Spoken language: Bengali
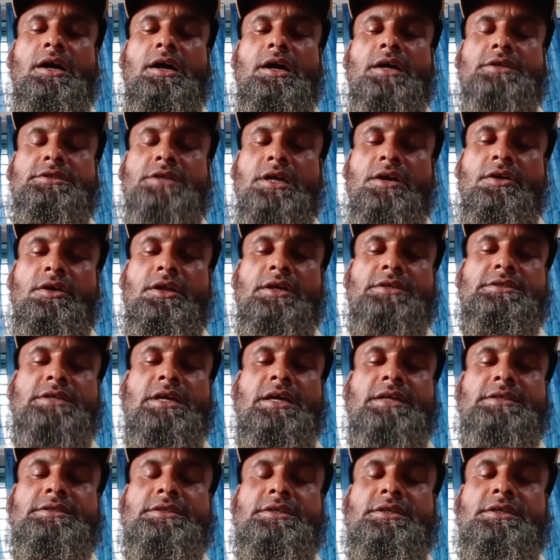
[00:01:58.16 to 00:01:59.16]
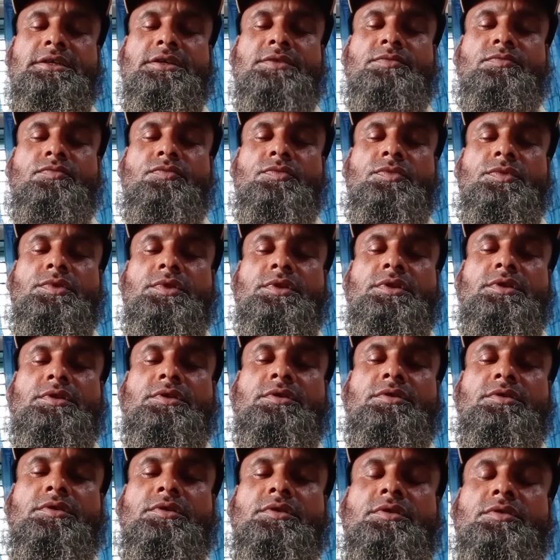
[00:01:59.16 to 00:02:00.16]
আশা করা যায় যে
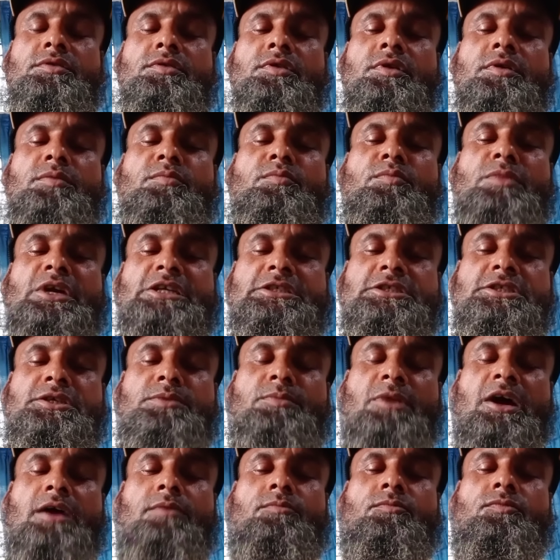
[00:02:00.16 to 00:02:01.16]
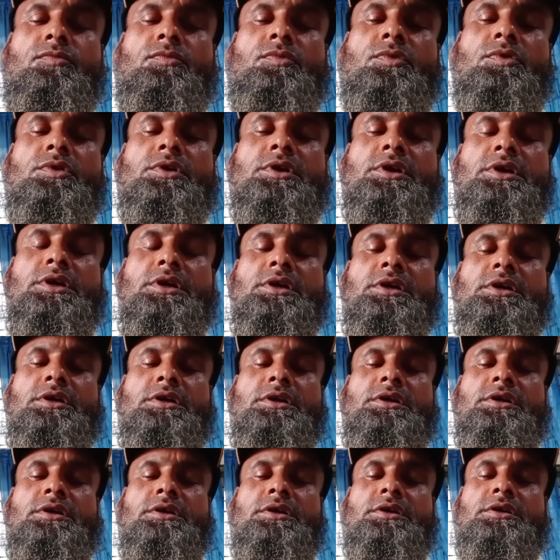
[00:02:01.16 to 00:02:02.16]
ম্যাক্সিমাম
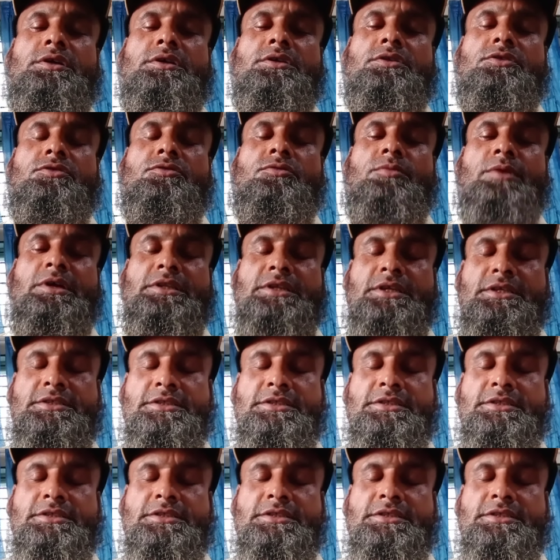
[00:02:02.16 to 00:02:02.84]
তোমাদের